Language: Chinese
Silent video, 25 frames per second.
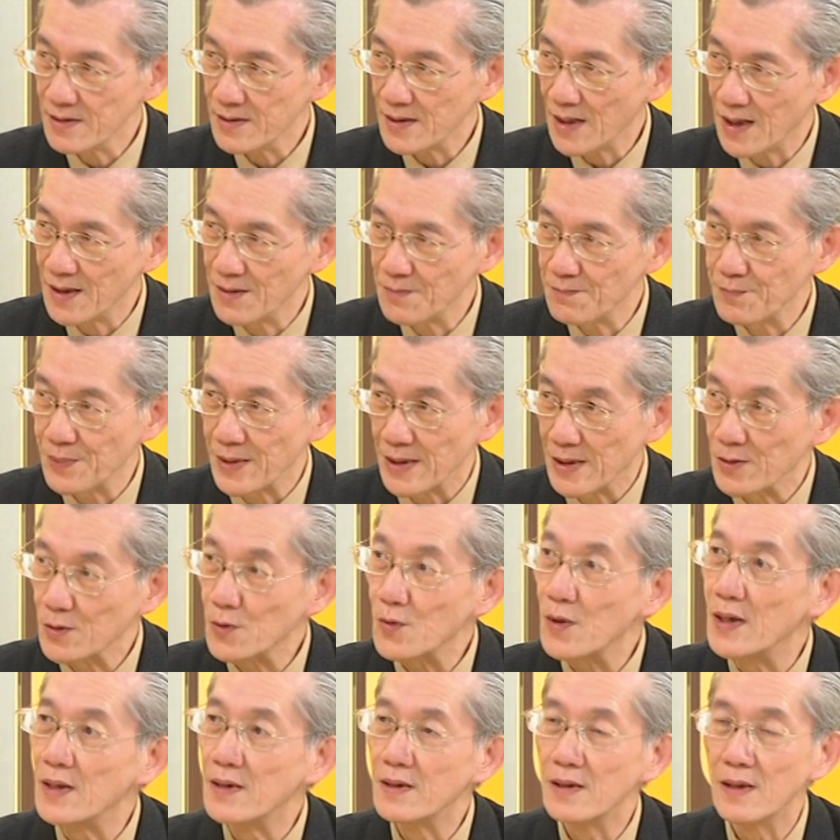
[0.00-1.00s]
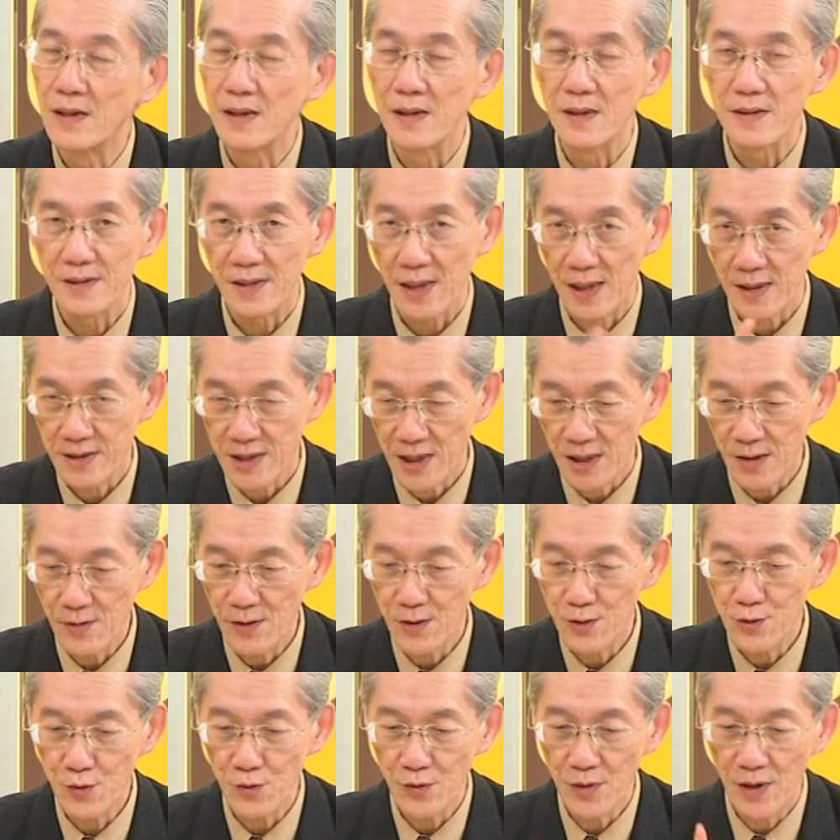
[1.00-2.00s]
当贫困。嗯，但经过
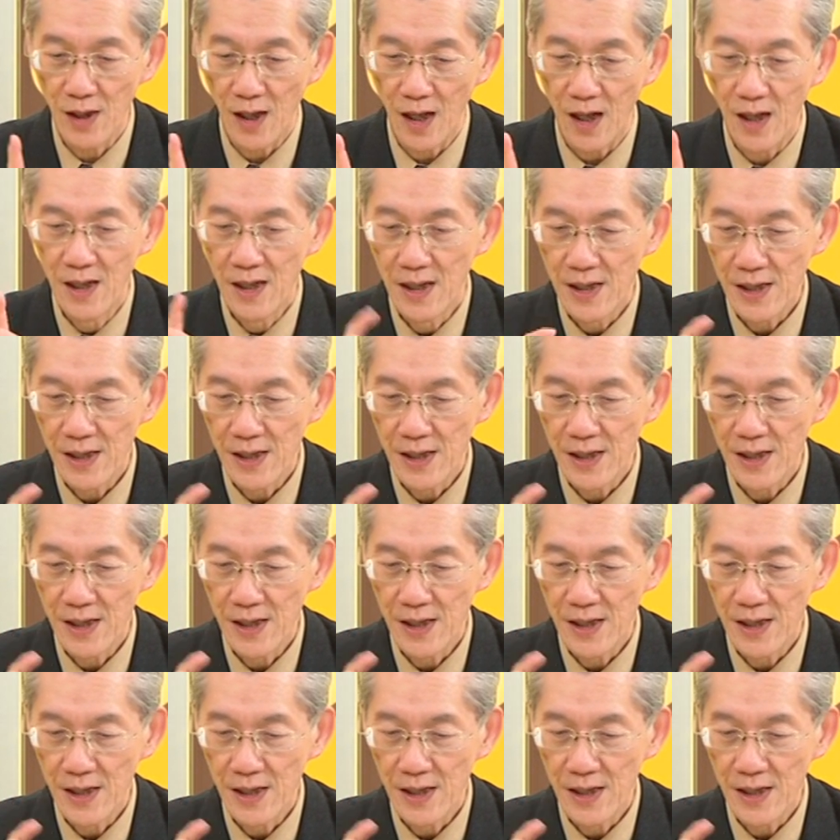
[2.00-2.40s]
注意啊，